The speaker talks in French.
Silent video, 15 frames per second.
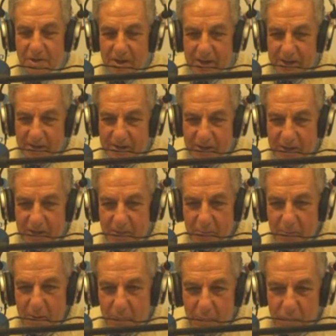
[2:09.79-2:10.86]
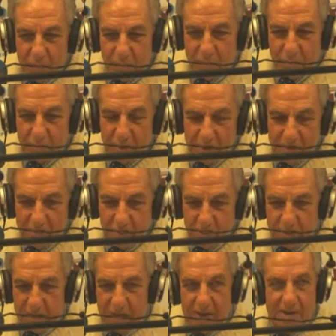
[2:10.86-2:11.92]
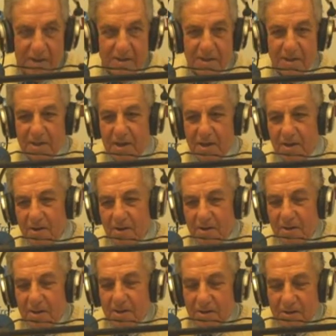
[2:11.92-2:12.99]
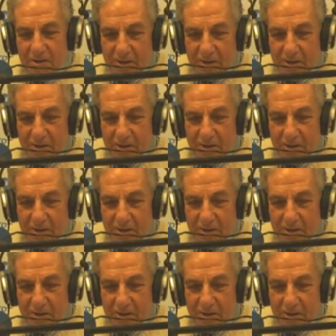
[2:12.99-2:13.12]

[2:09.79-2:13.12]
Il a été membre de l'Euphorie de la cathédrale.